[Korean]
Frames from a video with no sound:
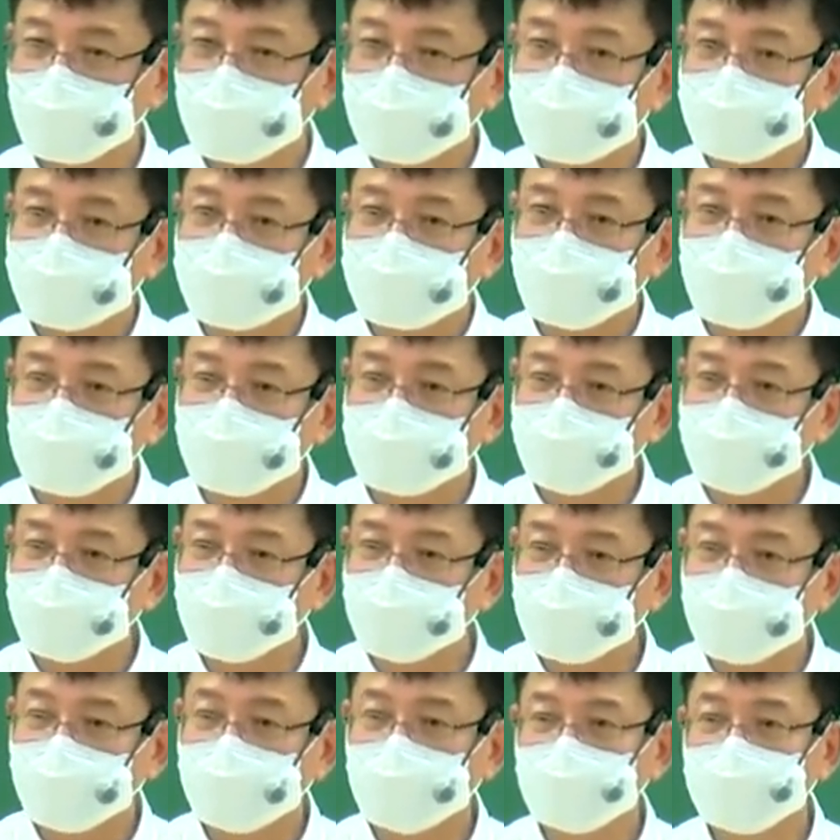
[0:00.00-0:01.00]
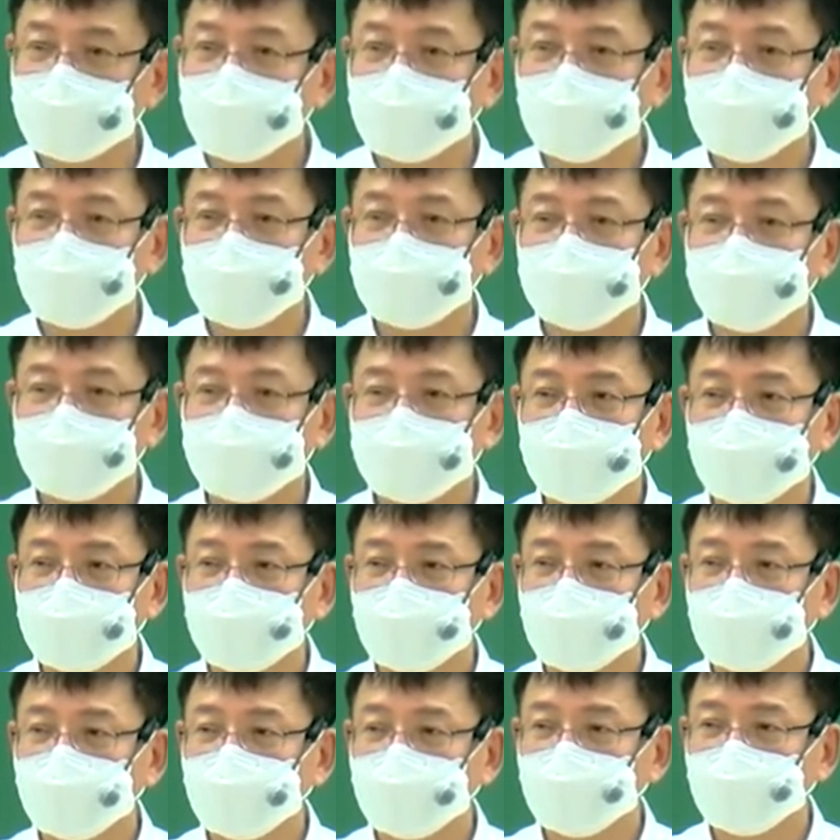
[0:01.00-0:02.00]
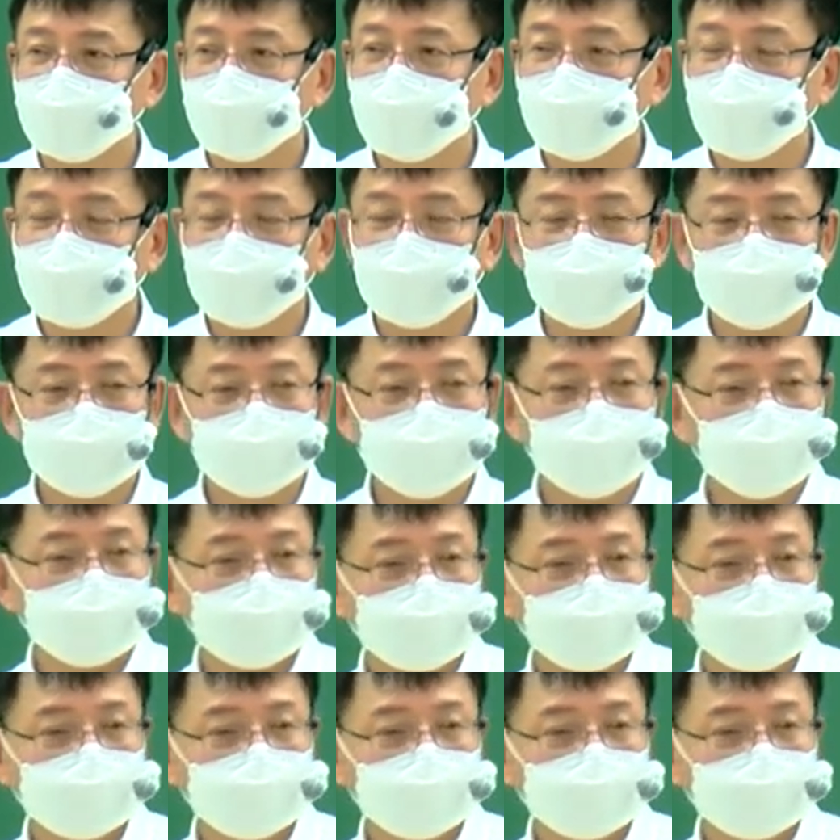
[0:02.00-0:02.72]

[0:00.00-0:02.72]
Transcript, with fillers: 쌍방 계약이 되겠죠. 근데